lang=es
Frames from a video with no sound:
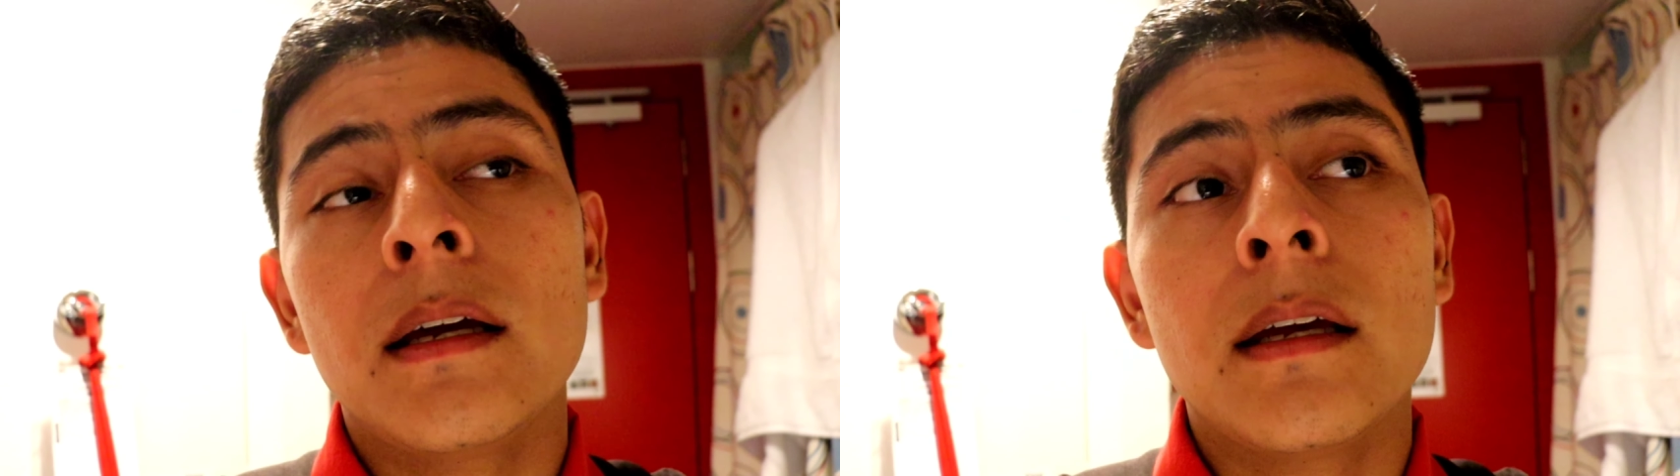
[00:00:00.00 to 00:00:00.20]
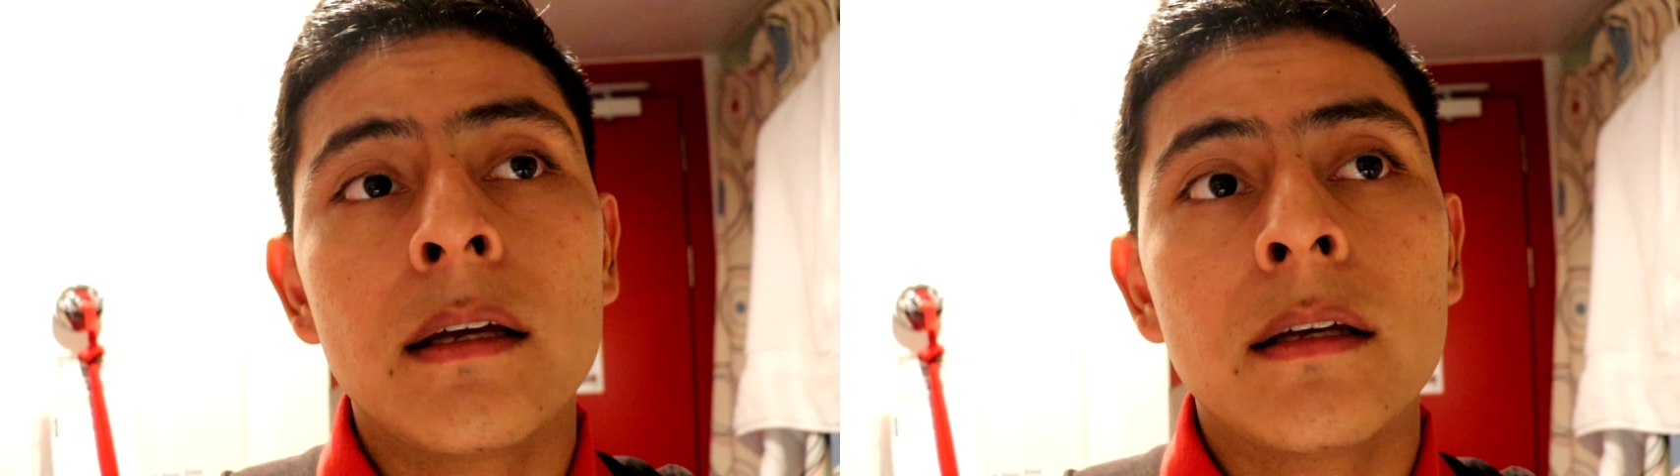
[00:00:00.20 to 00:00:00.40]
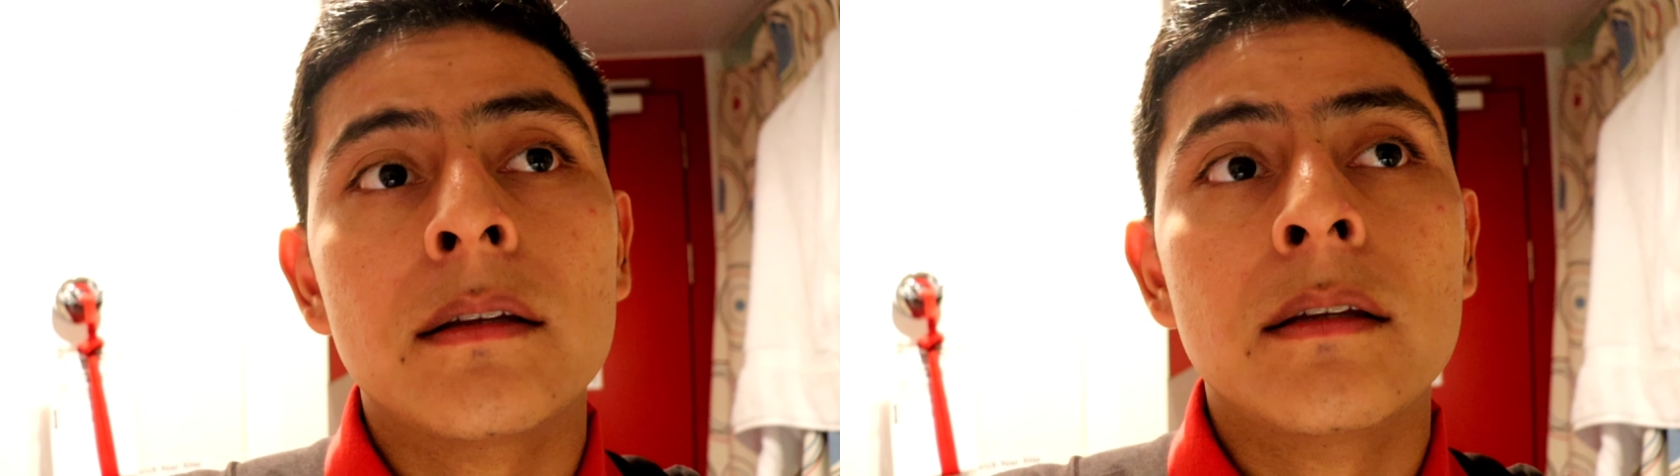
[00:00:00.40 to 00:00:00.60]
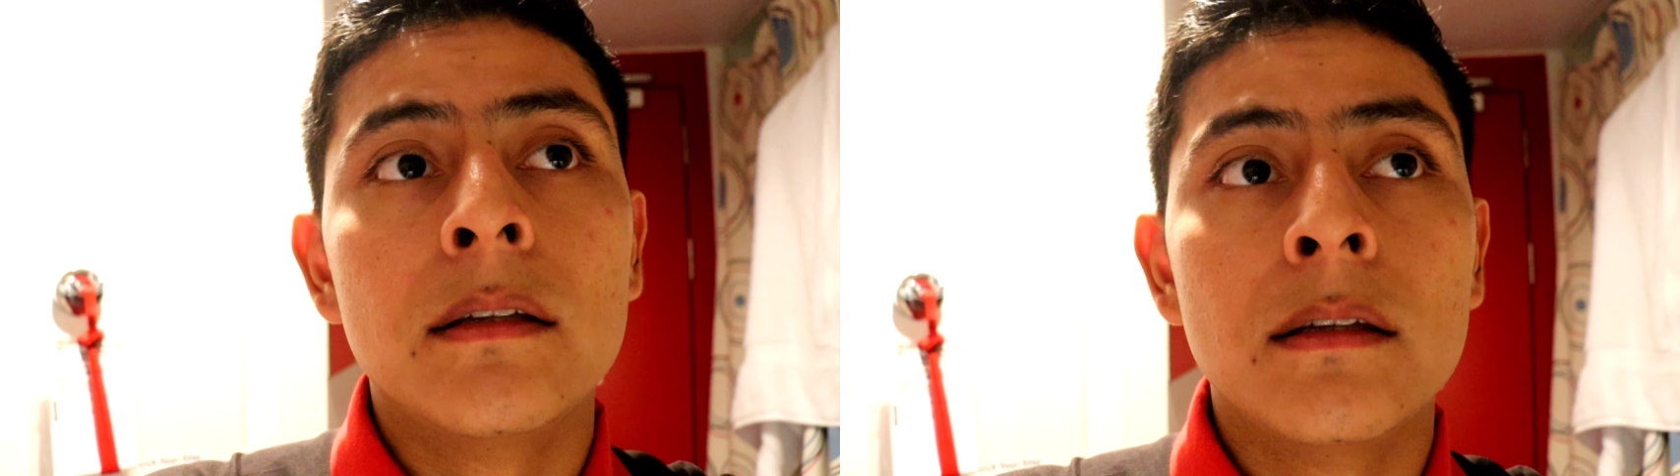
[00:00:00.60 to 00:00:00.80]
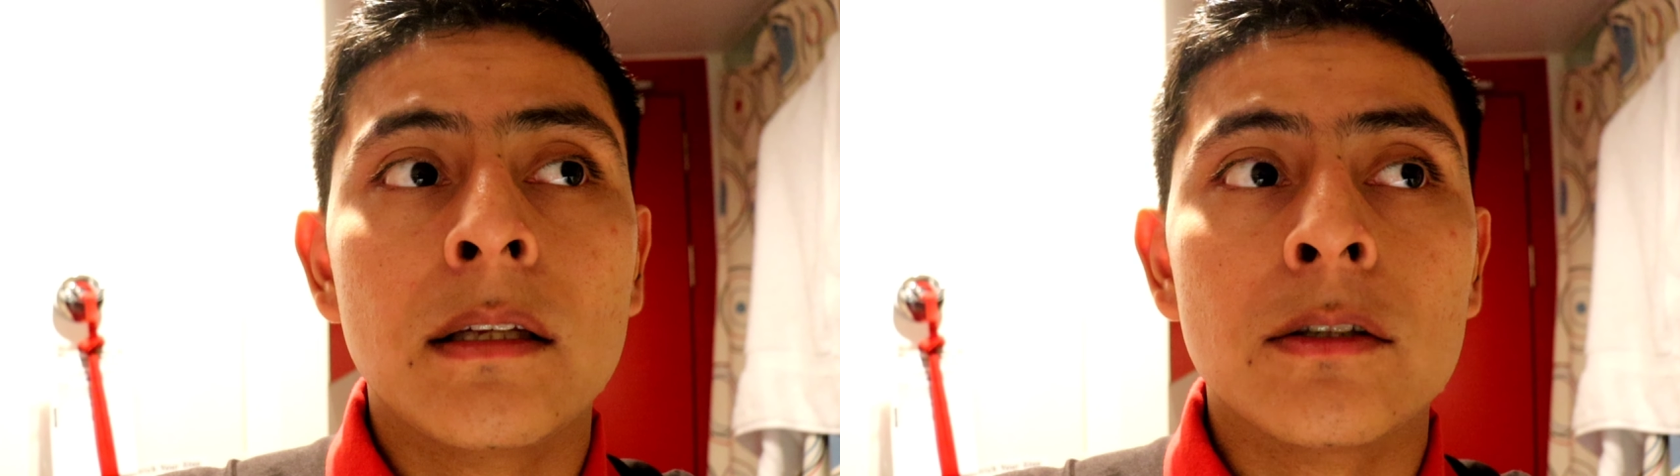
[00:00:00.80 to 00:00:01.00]
Eh,
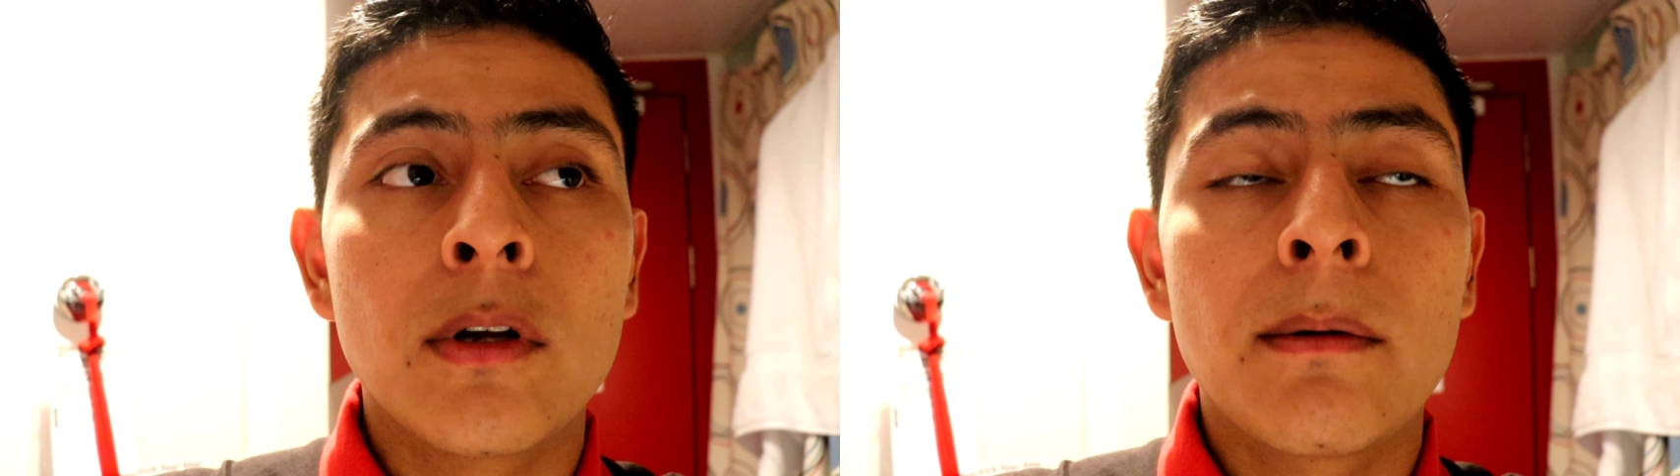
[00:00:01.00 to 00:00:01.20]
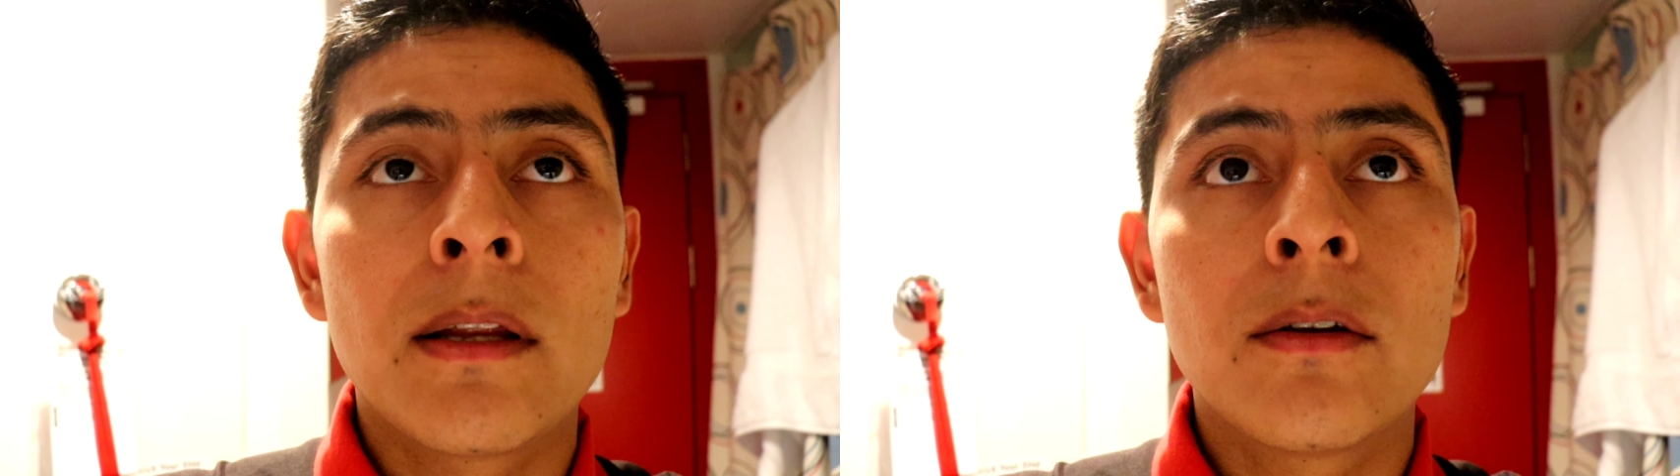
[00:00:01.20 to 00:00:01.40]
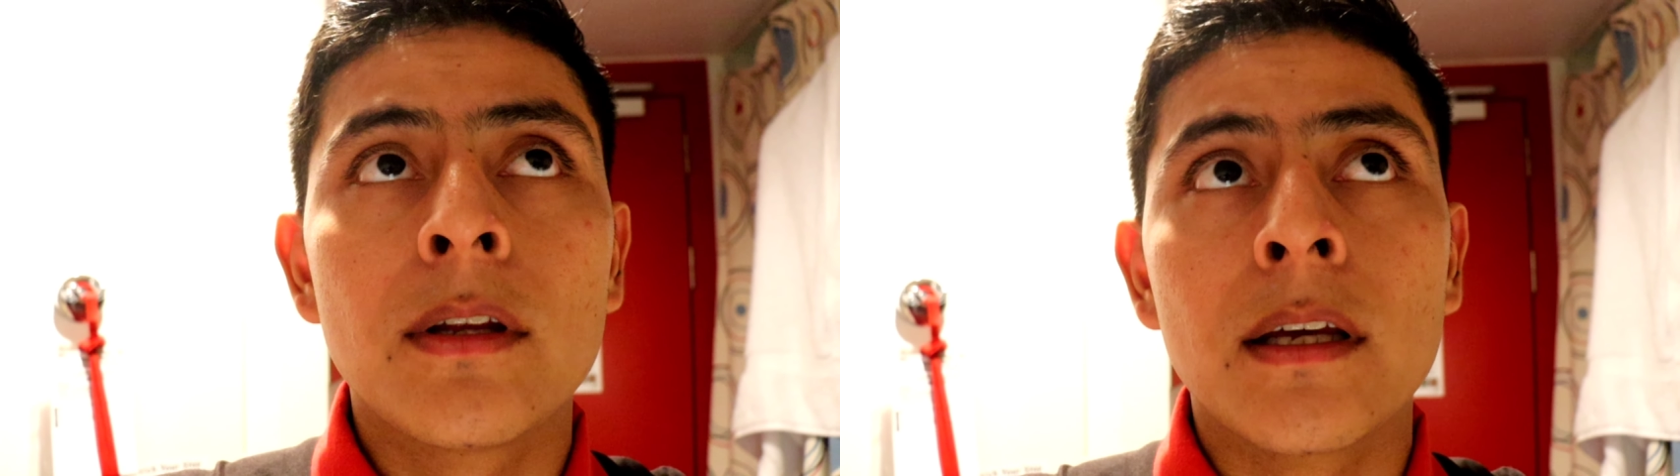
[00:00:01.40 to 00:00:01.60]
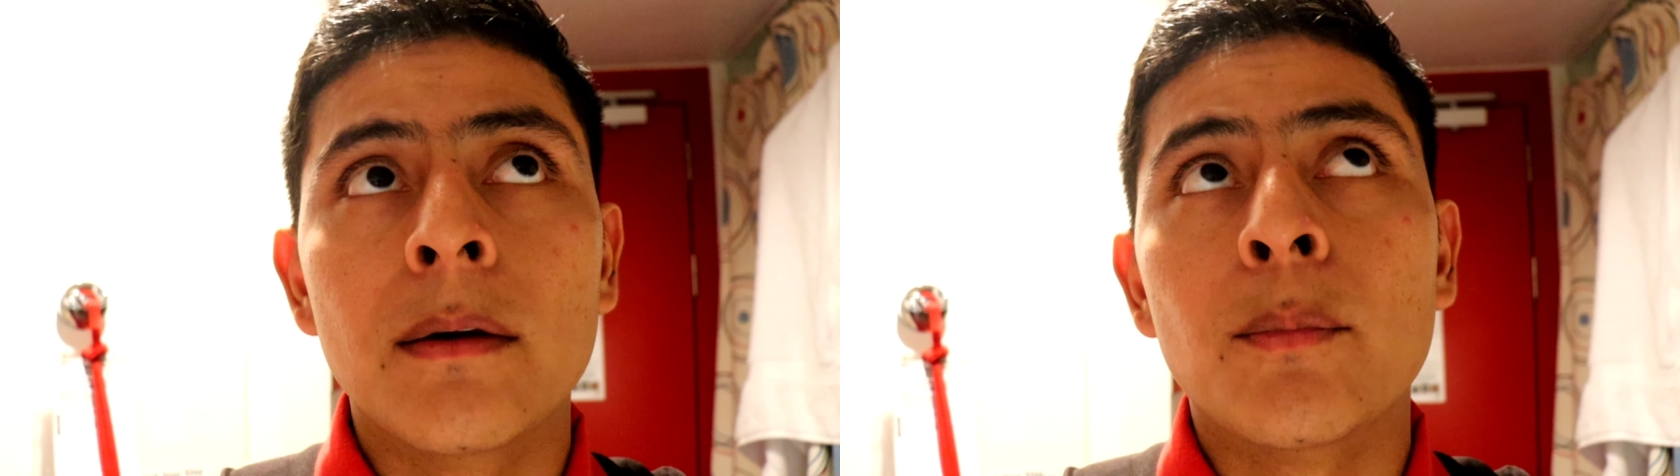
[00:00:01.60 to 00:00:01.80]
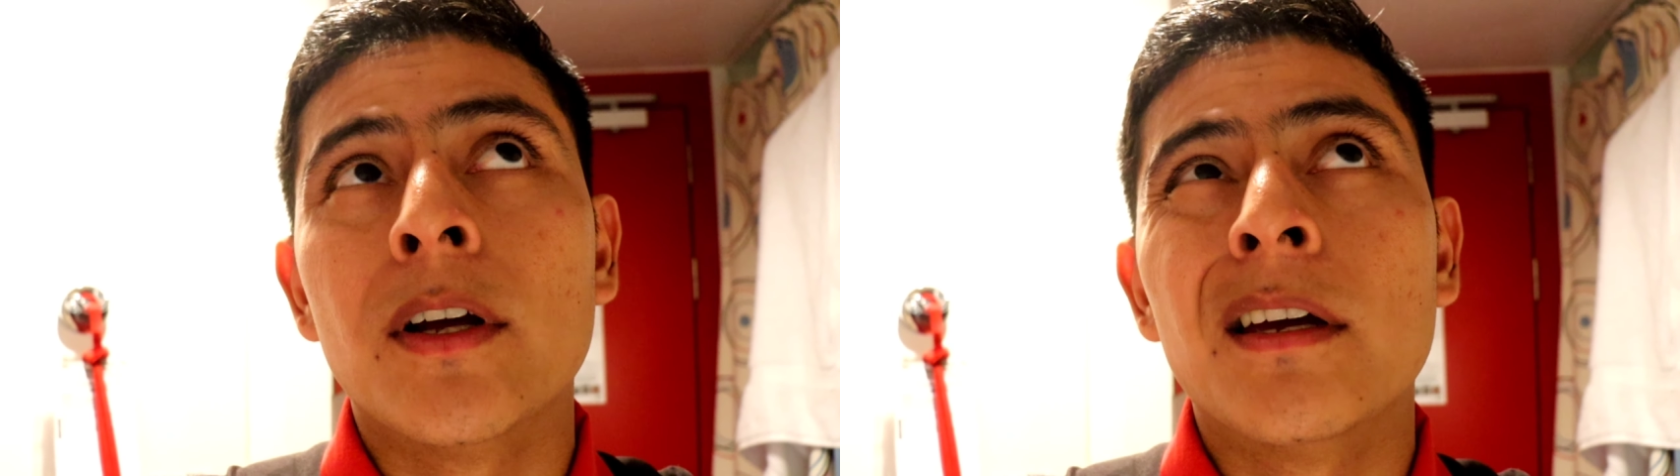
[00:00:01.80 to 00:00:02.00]
te estoy hablando de
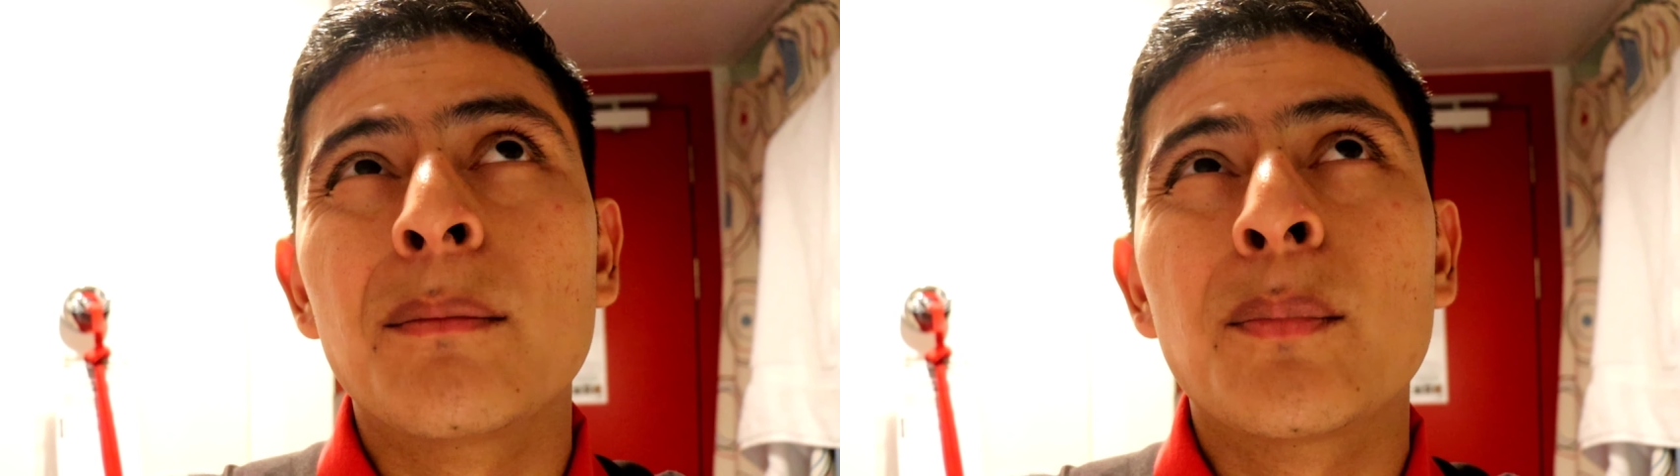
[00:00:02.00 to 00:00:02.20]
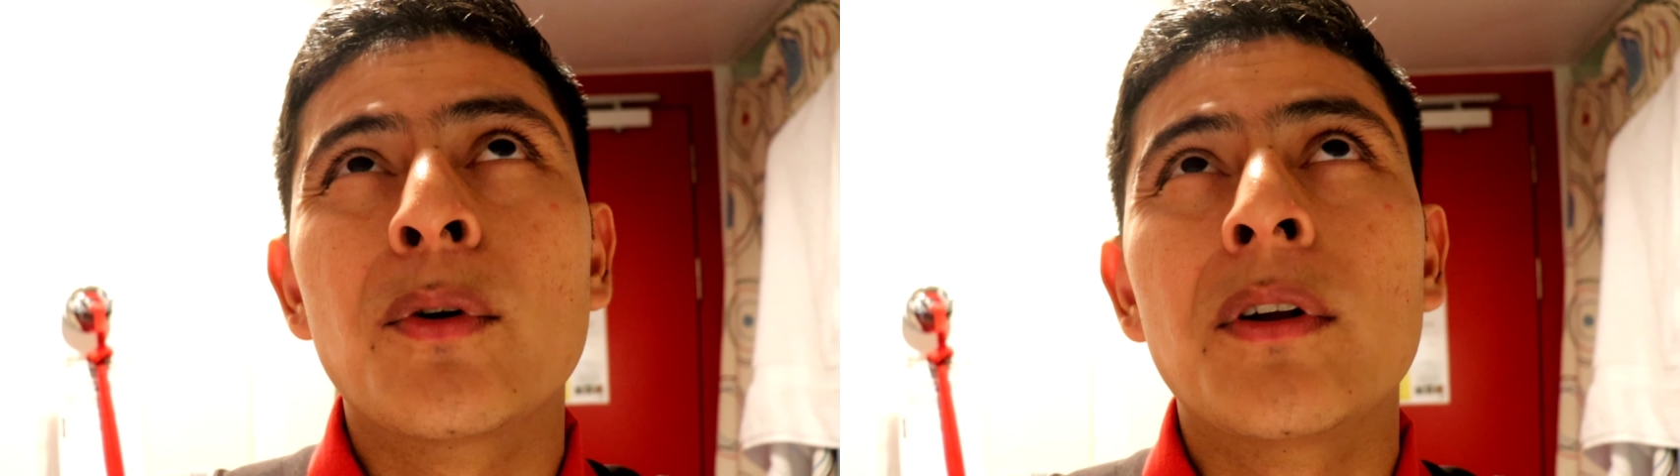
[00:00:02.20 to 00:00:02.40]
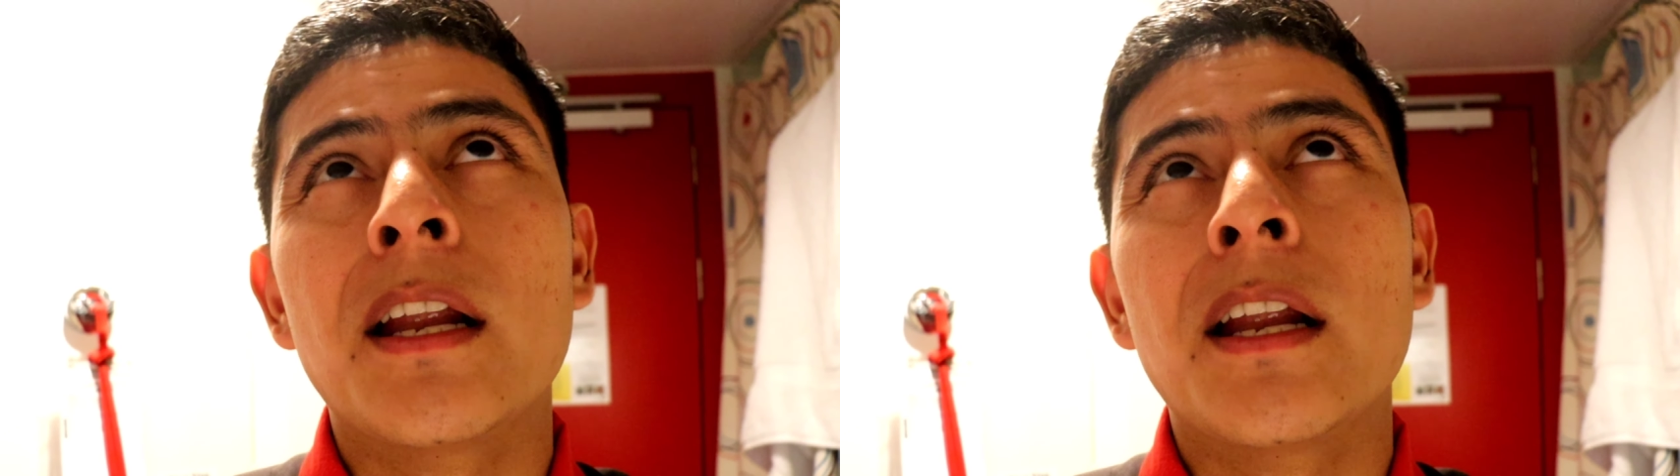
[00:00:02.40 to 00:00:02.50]
que, por ejemplo,